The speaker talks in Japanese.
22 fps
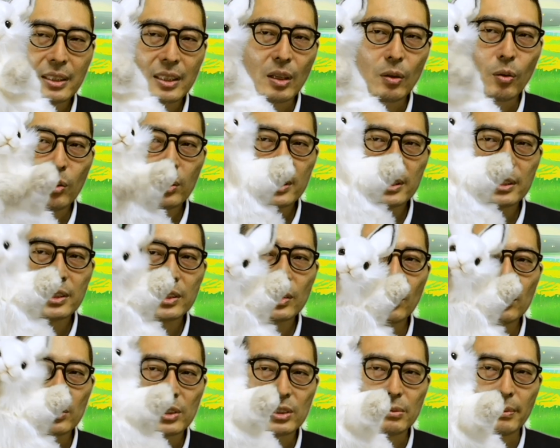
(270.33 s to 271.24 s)
じゃあ個人事
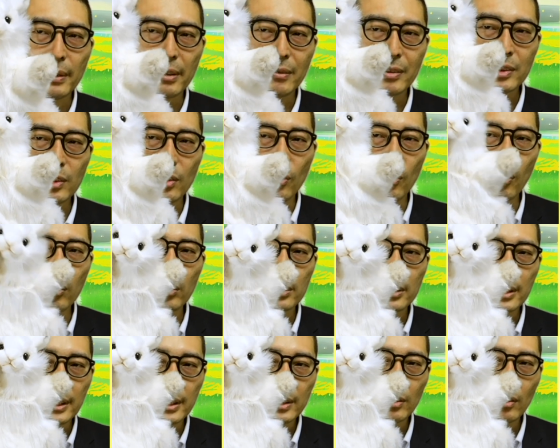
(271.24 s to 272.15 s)
業主の場合はその本
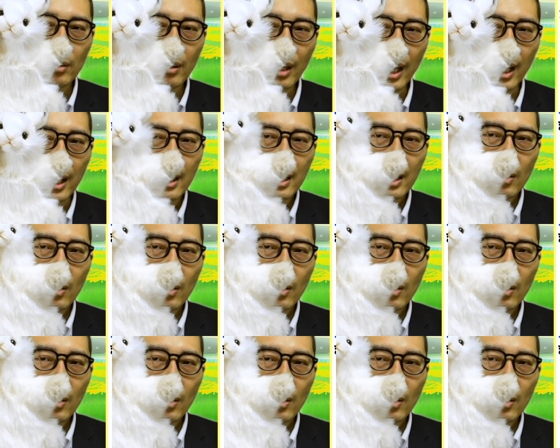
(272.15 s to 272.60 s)
人とか、